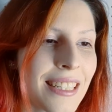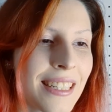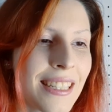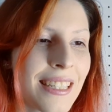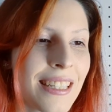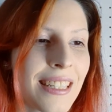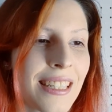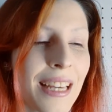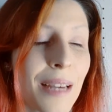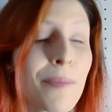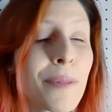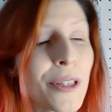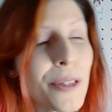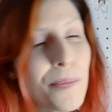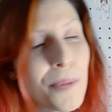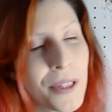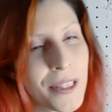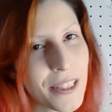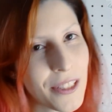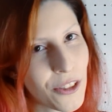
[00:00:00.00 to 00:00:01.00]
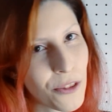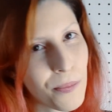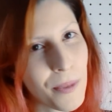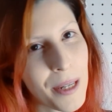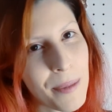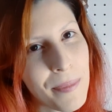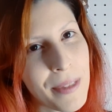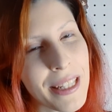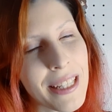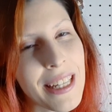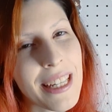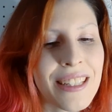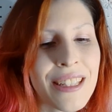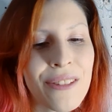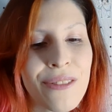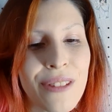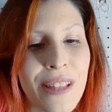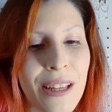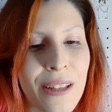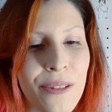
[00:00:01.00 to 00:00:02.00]
E é muito importante para mim.
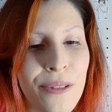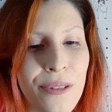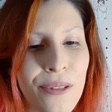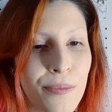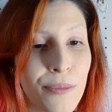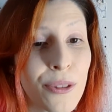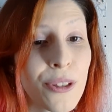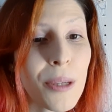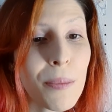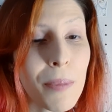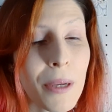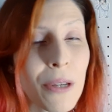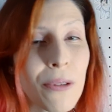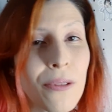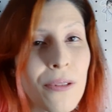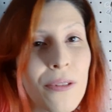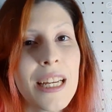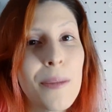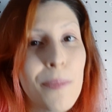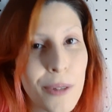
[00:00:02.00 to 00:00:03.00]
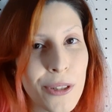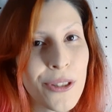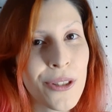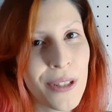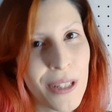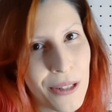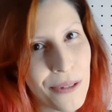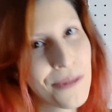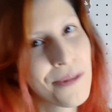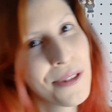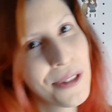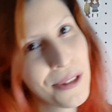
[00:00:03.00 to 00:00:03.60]
Eu tenho muito apego emocional com